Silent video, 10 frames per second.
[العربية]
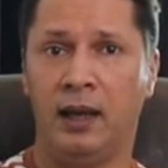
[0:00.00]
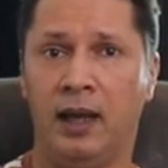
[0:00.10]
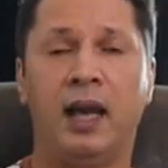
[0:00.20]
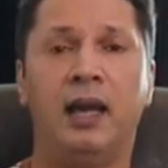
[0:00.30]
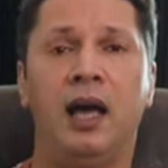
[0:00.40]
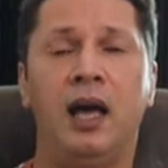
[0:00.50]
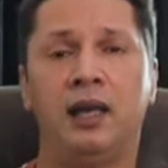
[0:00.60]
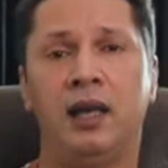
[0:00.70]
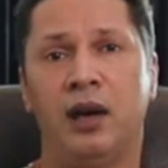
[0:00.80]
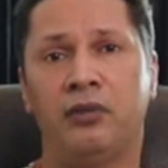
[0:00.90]
لكن
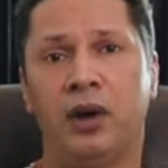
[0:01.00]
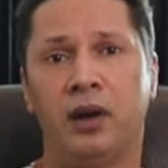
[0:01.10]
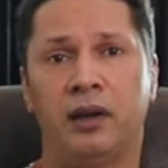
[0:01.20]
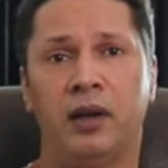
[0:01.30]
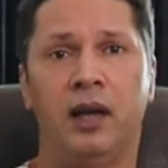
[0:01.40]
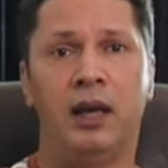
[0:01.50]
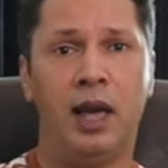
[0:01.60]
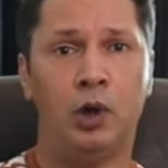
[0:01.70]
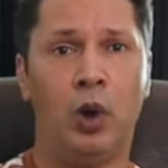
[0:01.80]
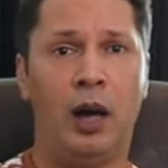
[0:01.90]
هذه الأفكار
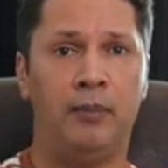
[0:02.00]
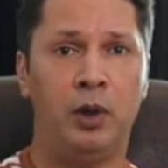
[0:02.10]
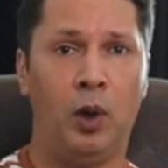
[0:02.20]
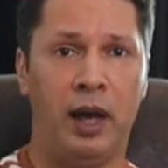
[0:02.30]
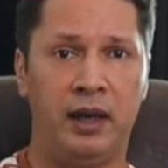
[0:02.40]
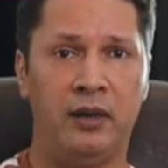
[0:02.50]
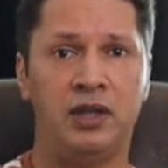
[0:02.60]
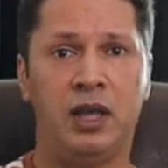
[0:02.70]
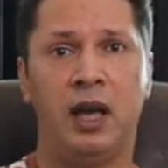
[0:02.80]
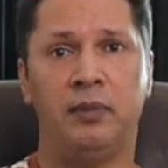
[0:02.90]
لا تعبر عن
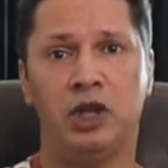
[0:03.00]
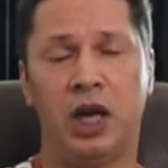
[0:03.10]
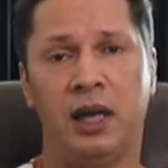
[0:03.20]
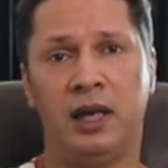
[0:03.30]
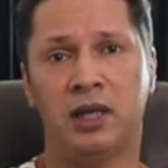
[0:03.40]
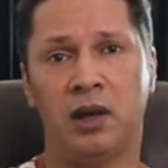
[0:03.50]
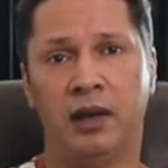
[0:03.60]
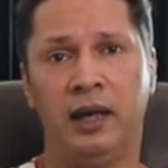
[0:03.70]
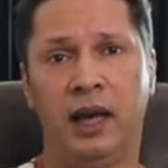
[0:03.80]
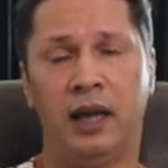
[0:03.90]
نفسها بشكل
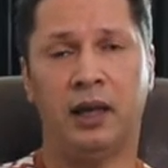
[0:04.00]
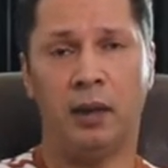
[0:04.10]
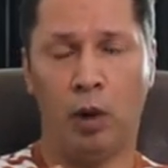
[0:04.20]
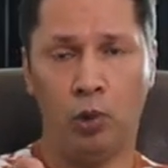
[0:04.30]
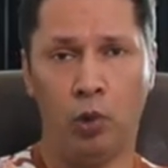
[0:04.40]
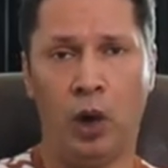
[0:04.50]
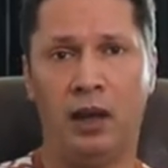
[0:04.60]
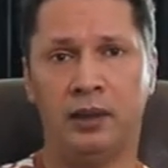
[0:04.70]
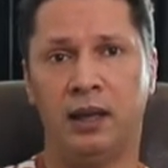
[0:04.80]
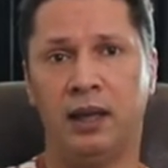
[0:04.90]
صريح
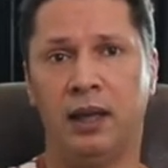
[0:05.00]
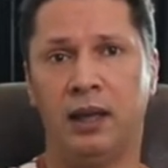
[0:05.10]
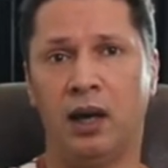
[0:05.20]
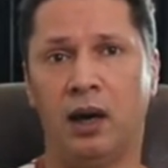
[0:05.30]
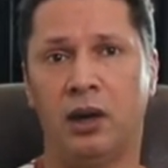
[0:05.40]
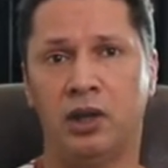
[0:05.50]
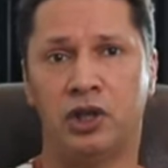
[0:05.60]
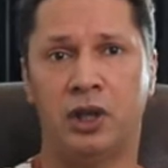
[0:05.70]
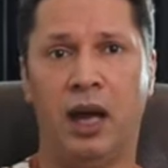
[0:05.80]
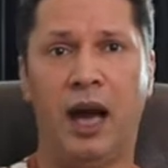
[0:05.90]
كموضوعات
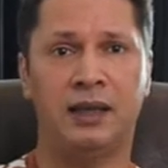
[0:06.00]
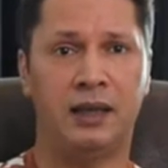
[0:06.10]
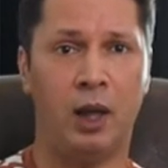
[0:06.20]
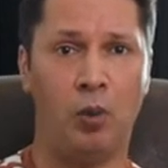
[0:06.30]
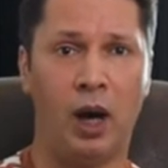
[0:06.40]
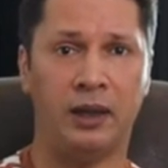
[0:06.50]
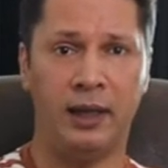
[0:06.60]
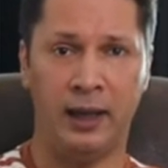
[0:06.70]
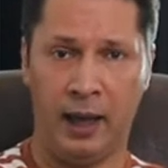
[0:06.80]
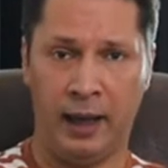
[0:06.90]
للنقاش حتى وقت
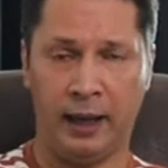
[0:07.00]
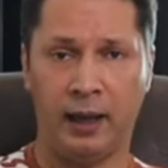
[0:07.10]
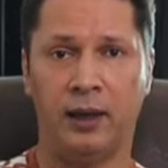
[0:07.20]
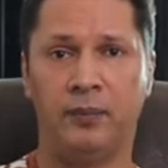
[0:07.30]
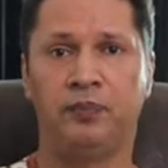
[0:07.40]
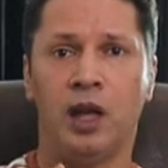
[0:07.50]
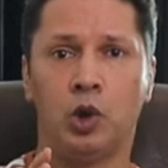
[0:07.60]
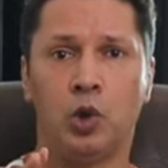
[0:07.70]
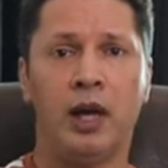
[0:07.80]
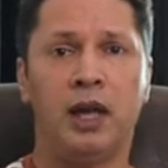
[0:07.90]
لاحق
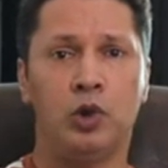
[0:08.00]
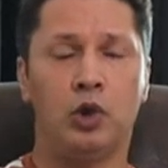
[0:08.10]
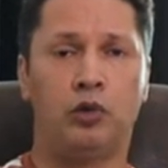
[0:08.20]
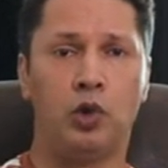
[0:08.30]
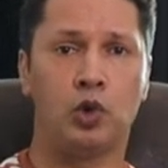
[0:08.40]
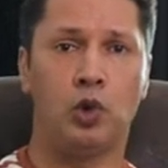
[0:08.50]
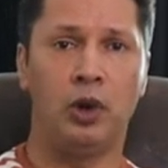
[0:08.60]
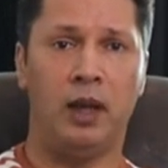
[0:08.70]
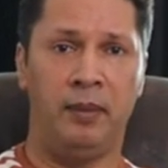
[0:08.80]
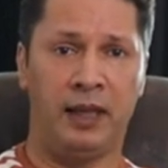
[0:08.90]
تركز
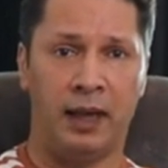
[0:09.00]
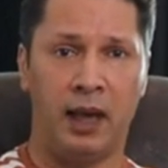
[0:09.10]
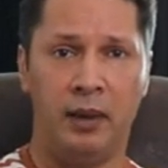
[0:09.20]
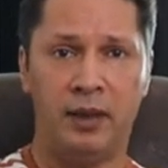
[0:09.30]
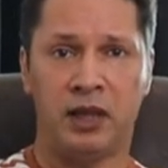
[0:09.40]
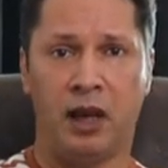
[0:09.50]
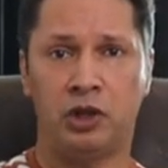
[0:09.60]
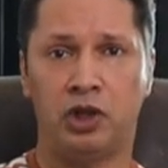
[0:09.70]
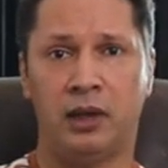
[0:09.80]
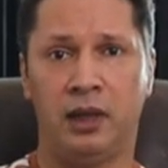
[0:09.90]
الفصول من الخامس
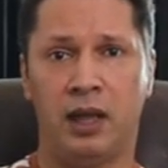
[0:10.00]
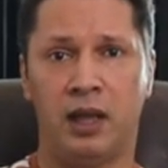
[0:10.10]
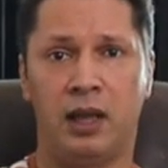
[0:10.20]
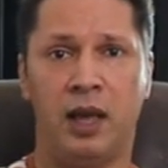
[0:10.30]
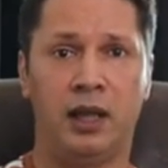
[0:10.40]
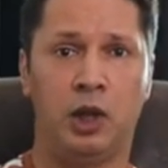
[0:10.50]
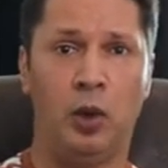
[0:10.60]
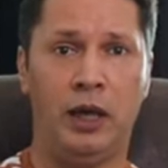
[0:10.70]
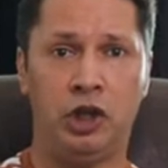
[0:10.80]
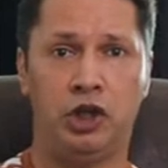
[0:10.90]
عشر إلى الثالث
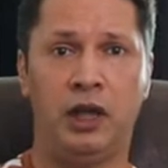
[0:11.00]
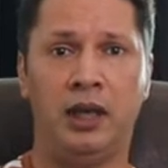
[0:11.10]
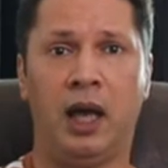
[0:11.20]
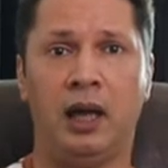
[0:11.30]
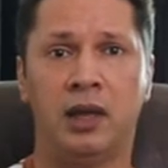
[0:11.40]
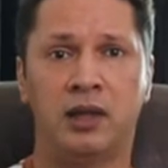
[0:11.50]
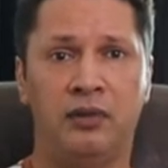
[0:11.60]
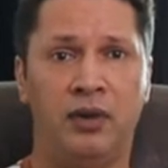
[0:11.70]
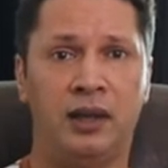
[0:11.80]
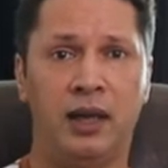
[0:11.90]
والعشرين على
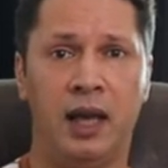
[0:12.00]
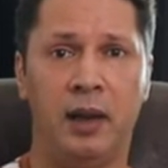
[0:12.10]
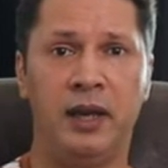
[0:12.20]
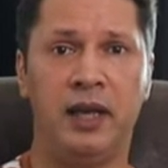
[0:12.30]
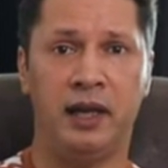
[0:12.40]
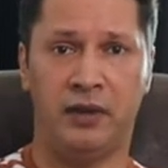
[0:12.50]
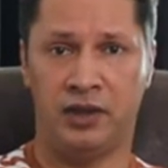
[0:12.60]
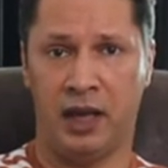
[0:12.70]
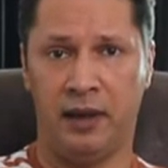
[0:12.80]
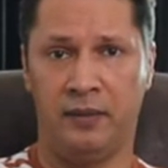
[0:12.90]
صفات الأمير
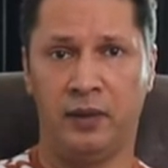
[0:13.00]
نفسه